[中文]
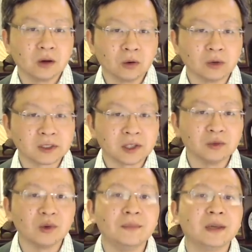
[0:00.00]
火
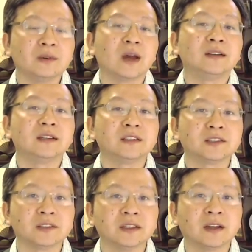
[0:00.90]
烧圆明园这个
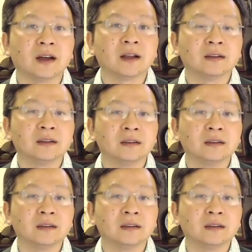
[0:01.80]
事情呢，